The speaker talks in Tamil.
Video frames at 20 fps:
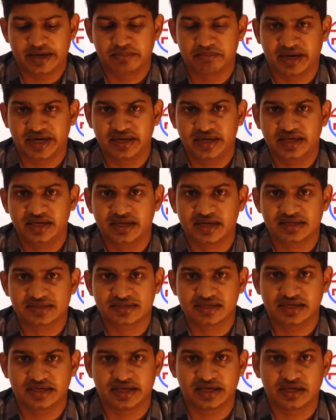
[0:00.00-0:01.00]
அண்ட் பன்னி
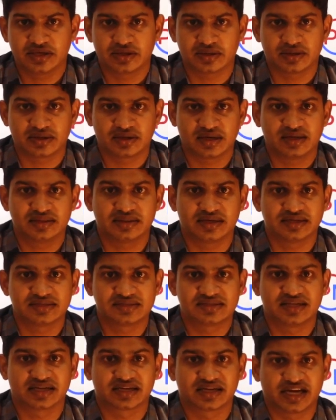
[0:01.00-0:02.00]
கிராஸ்லேண்ட் எங்கே இருக்குன்னா தட்
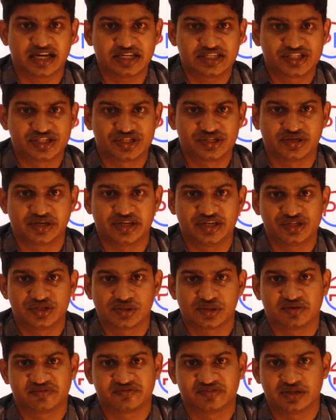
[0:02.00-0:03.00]
இஸ் த கட்ச்
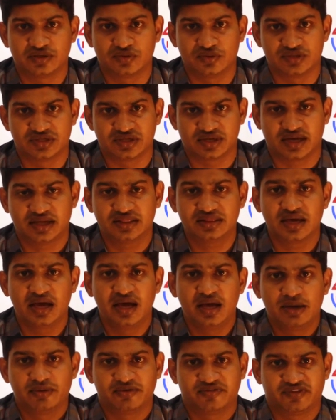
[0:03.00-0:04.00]
ரீஜன் ஆஃப் தி குஜராத்
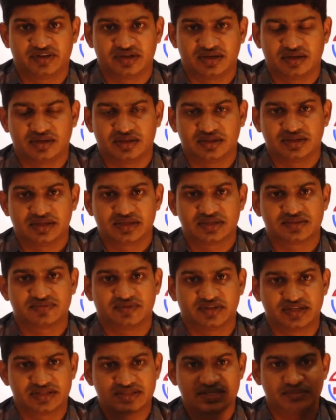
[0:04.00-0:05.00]
தட் இஸ்
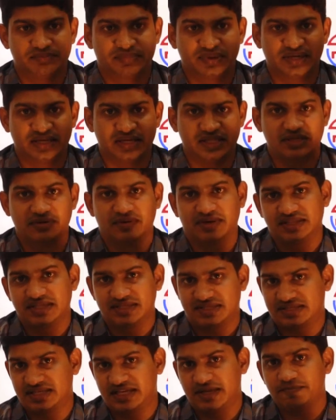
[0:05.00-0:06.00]
ஃபார் எக்ஸாம்பிள் இது
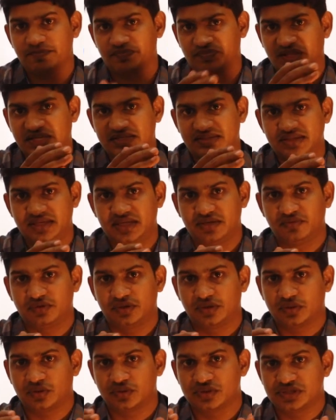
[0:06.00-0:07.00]
வந்து சி சீயை
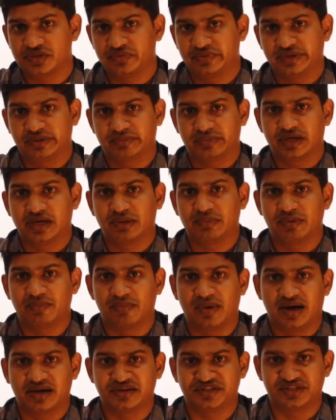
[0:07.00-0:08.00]
விட்டு கொஞ்சம் வந்தோம்னா நம்ம
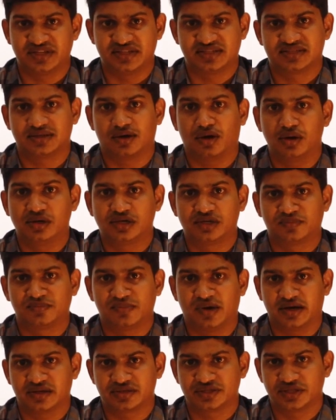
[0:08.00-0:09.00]
மார்ஷி சால்ட்
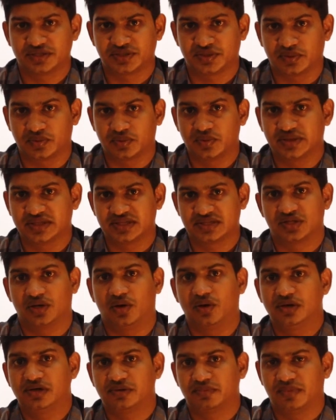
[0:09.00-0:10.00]
மார்ஷஸ் இருக்கும் அந்த
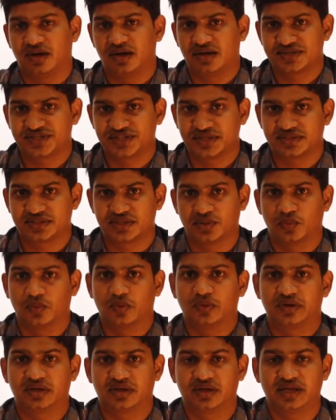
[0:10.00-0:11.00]
சால்ட் மார்ஷஸை
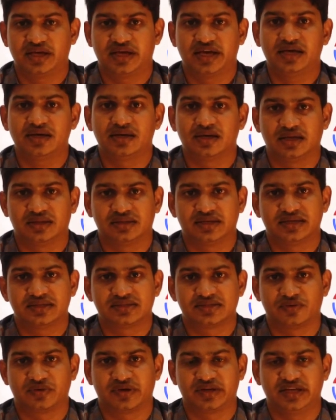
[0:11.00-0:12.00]
ஒட்டியே தட்
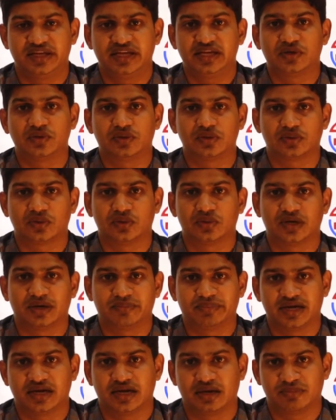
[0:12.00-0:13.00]
இஸ் ஒரு ஈகோ டோன்
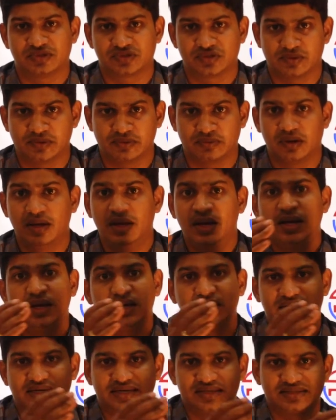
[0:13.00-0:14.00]
அப்படின்னு நம்ம சொல்லுவோம்
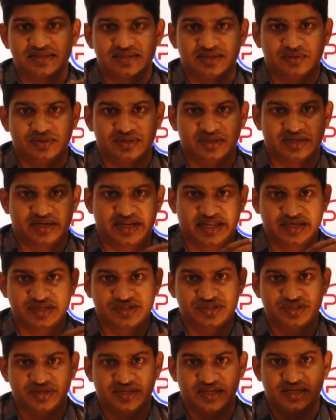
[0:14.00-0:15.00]
தட் இஸ் ஒரு
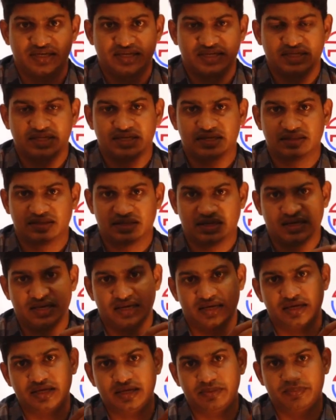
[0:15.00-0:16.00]
டெரஸ்ட்ரியலில் இருந்து
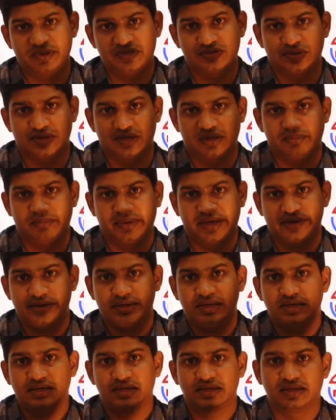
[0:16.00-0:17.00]
இல்லைன்னா இப்படி சொல்லலாம்
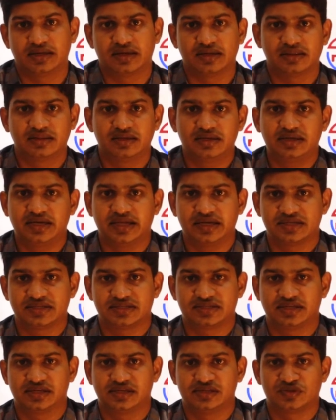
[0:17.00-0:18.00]
மெரெயின்ல இருந்து
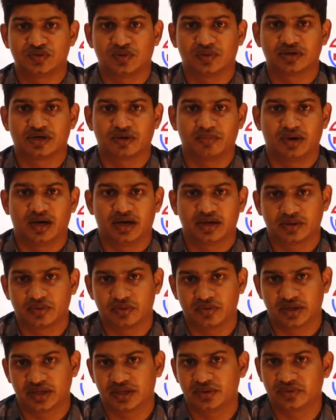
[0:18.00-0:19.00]
டெரஸ்ட்ரியல் ஜோனுக்கு
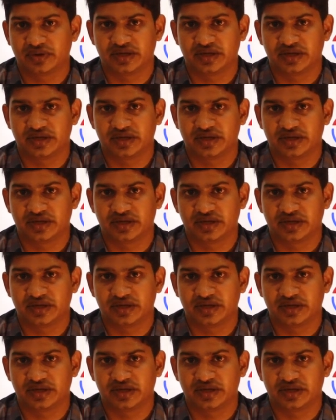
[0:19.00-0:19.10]
மாறக்கூடிய